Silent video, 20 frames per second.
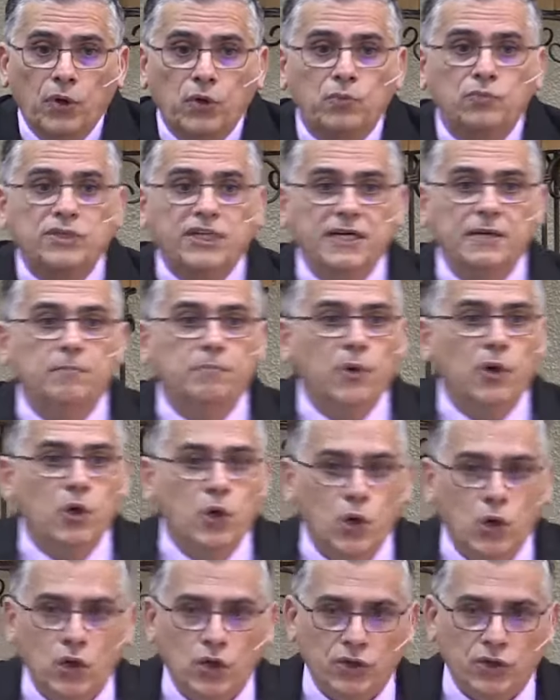por un
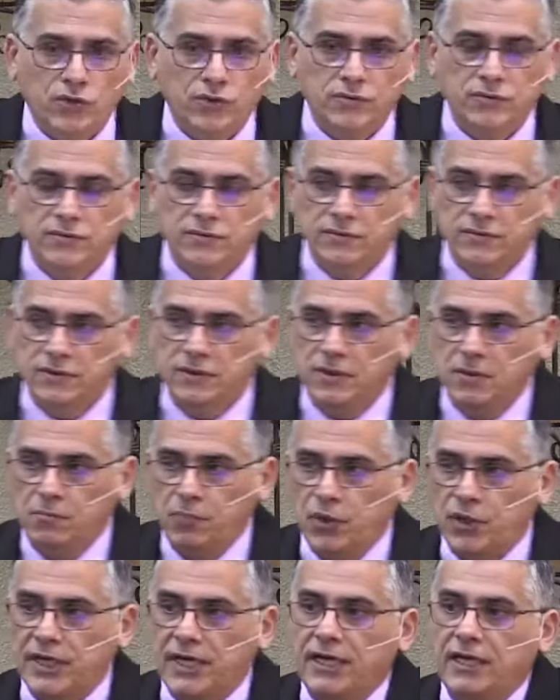tiempo corto,
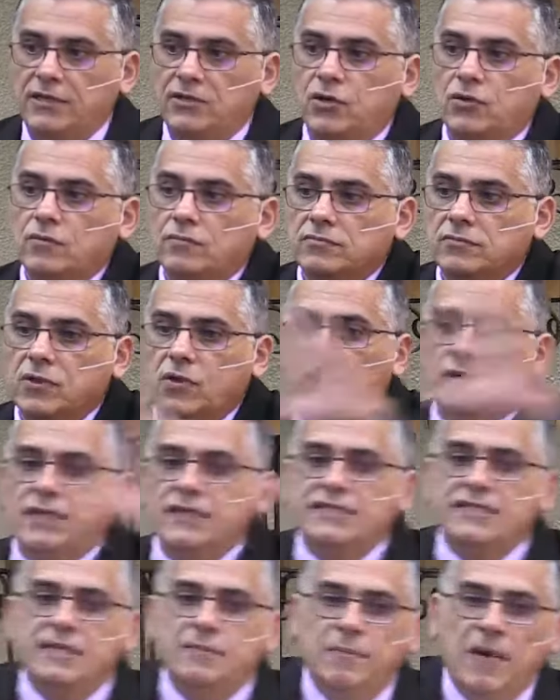porque Él
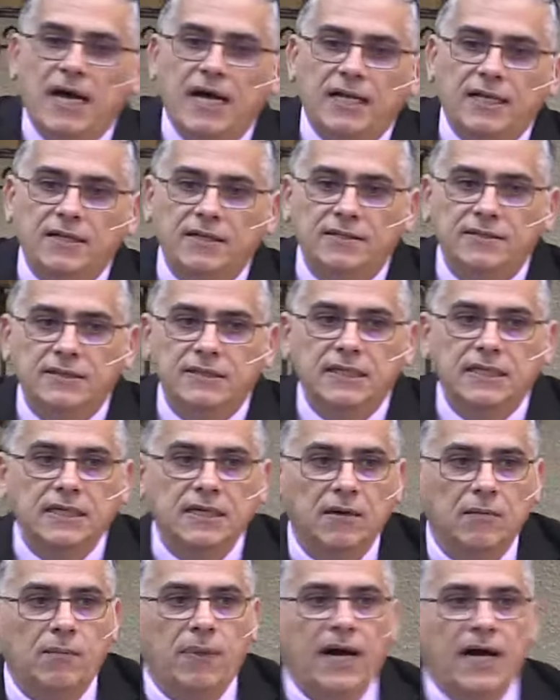con ese mal
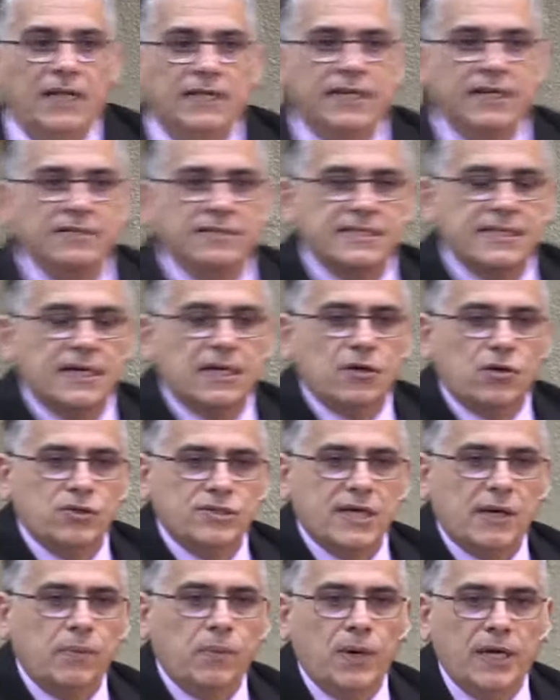va a alcanzar
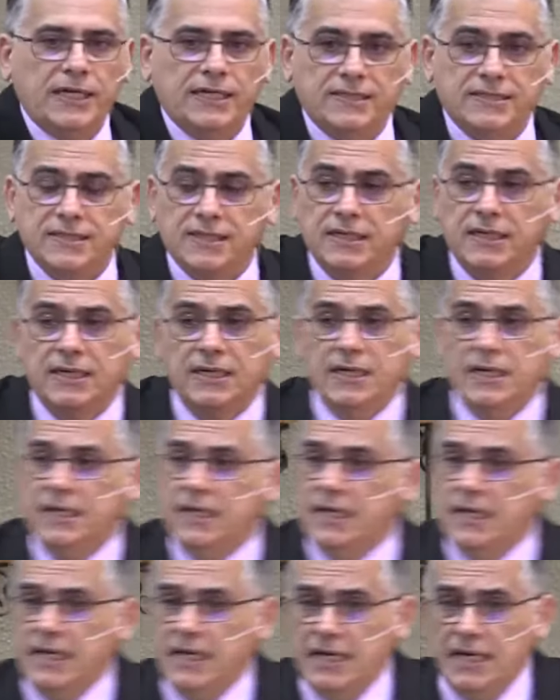cosas buenas.
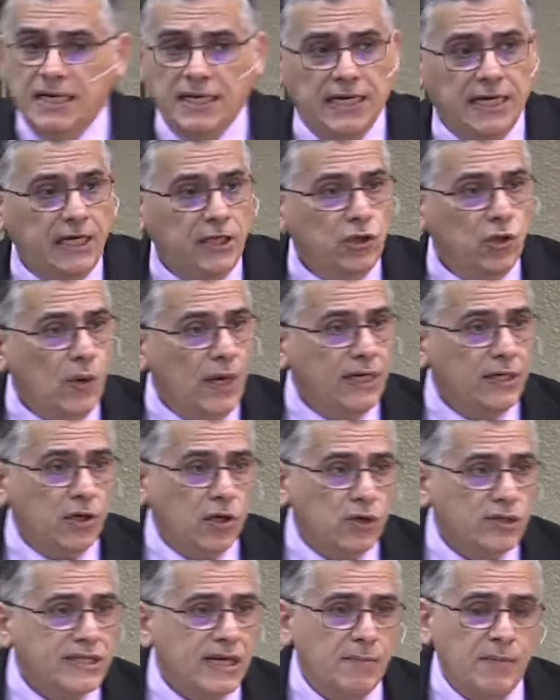Y no
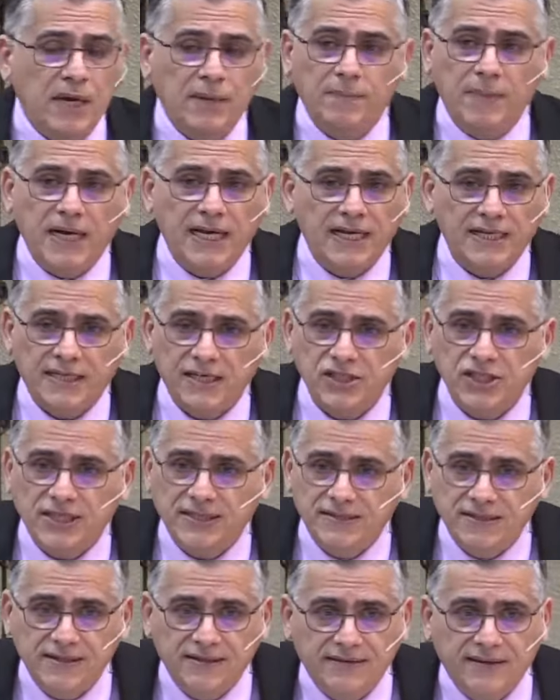hay cosa más mala que
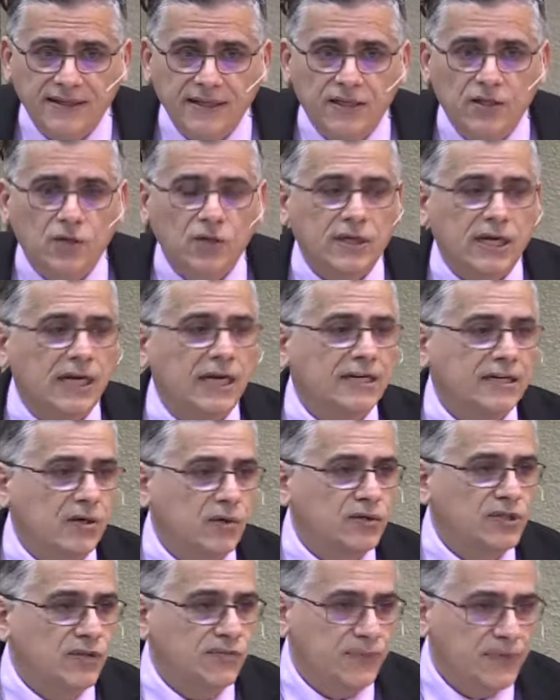haya existido que la
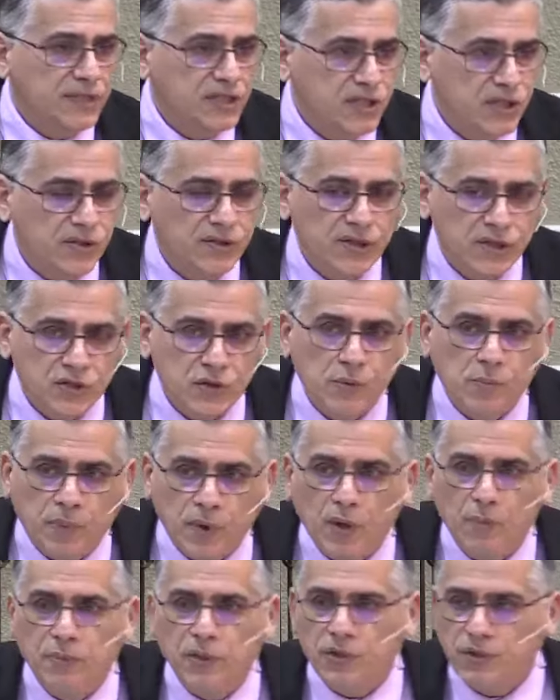crucifixión de
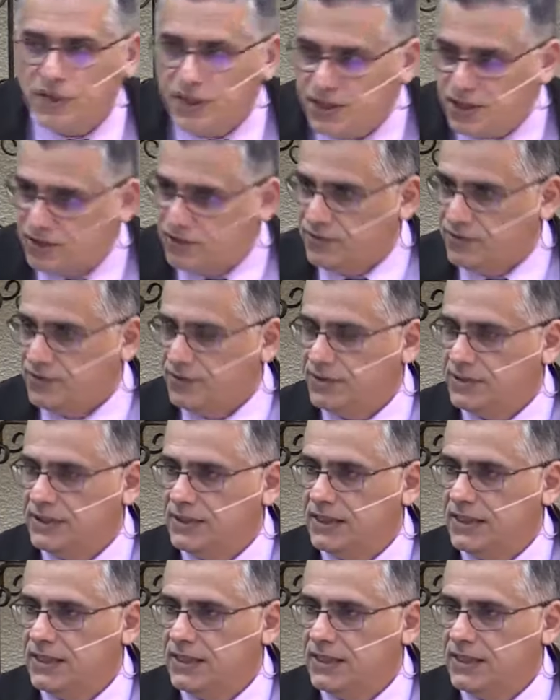su propio Hijo.